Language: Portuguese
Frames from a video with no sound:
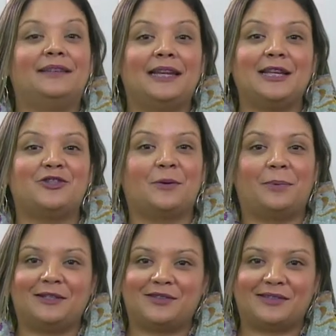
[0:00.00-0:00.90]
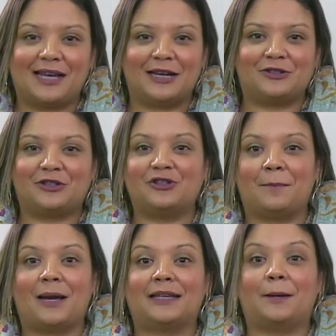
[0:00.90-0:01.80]
trilha de aprendizagem
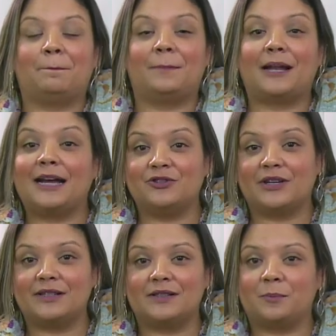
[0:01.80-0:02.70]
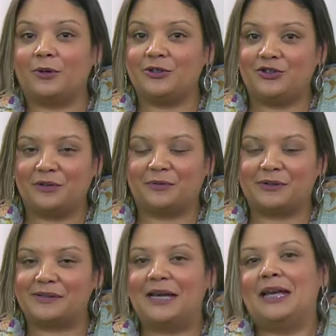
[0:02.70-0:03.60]
chamada Práticas
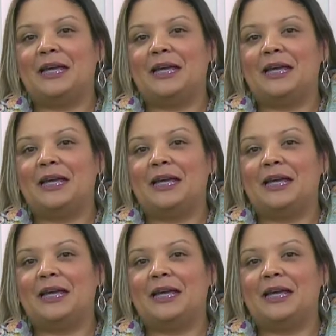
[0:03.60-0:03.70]
Esportivas.